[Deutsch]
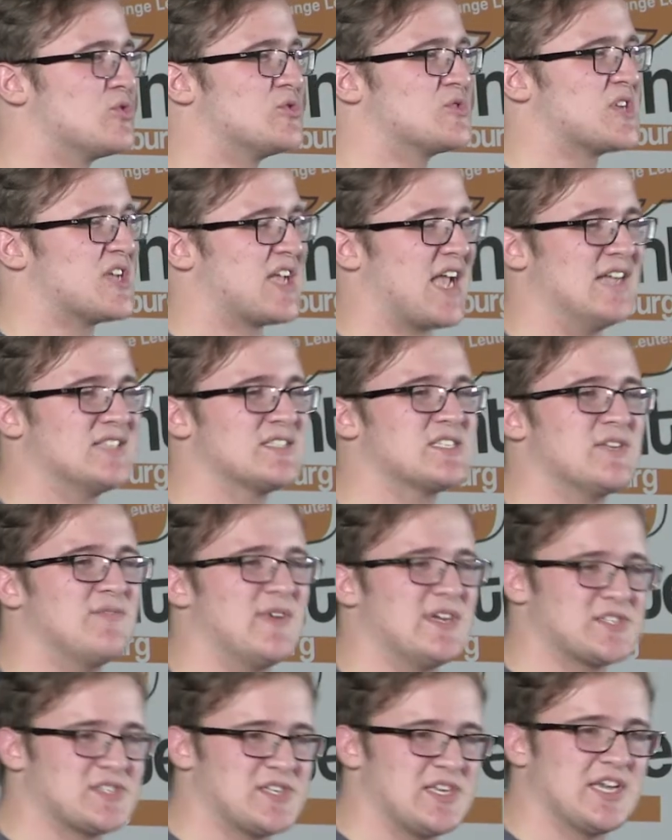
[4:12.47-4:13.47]
unsere ganze
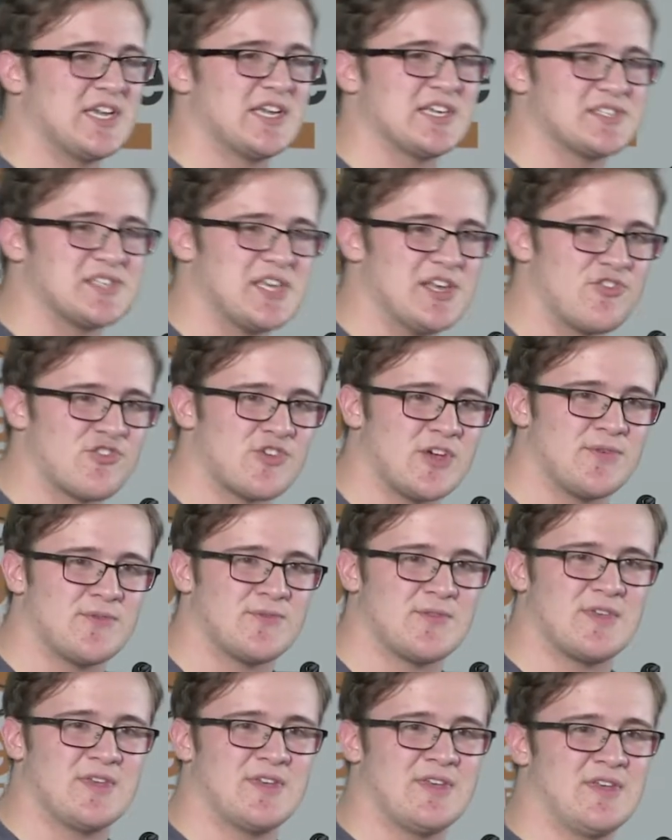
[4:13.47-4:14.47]
westliche
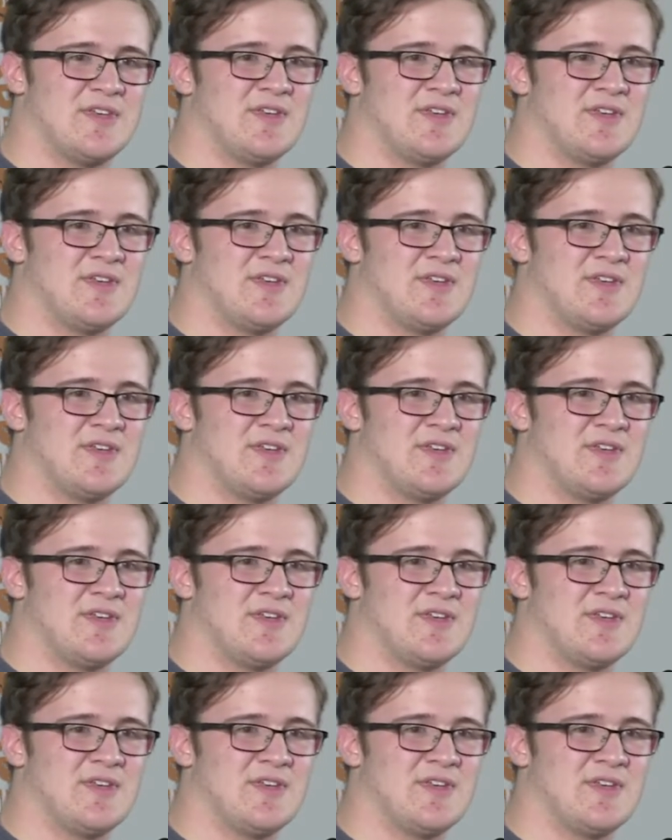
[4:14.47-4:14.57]
Gesellschaft.